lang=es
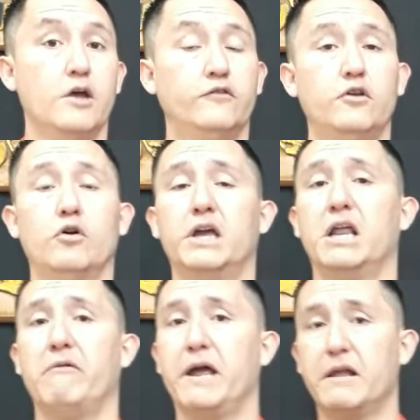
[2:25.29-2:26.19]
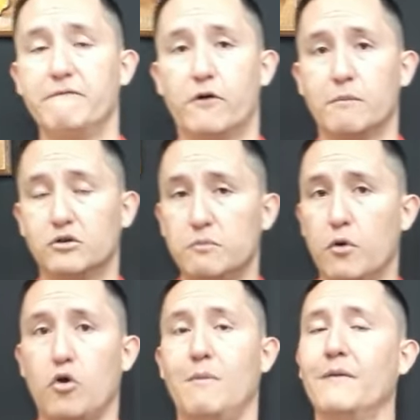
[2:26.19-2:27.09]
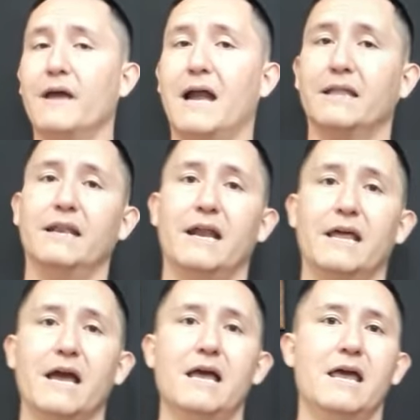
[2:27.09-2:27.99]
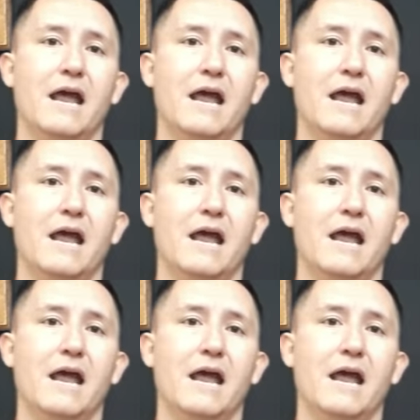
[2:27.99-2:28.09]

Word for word: Si lo quiere ver en formas un poco más de jardinería,